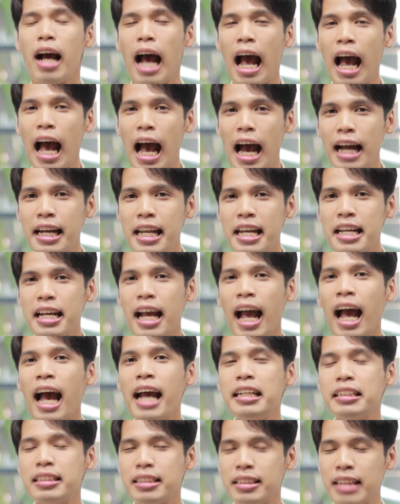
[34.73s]
หาได้
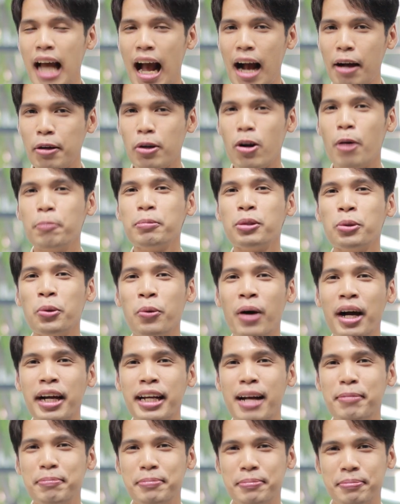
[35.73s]
ง่ายจากรอบตัว
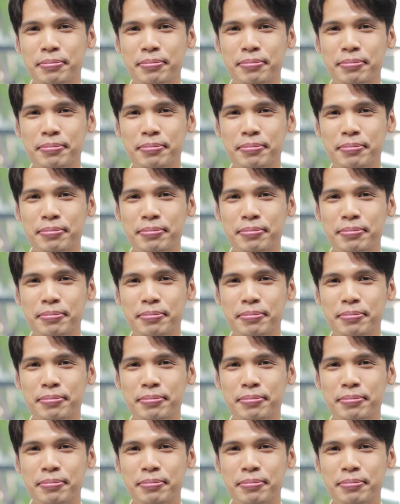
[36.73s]
ครับ